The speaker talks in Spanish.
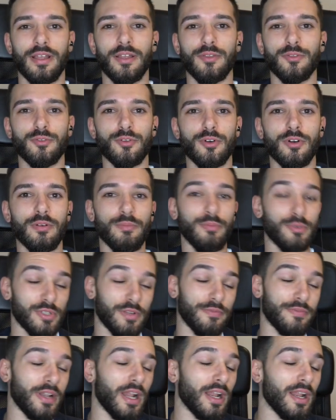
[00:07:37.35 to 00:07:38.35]
tanto pues
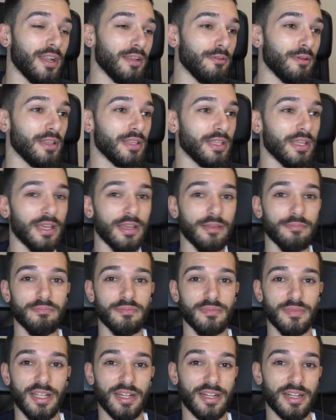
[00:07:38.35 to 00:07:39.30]
al final a nivel de,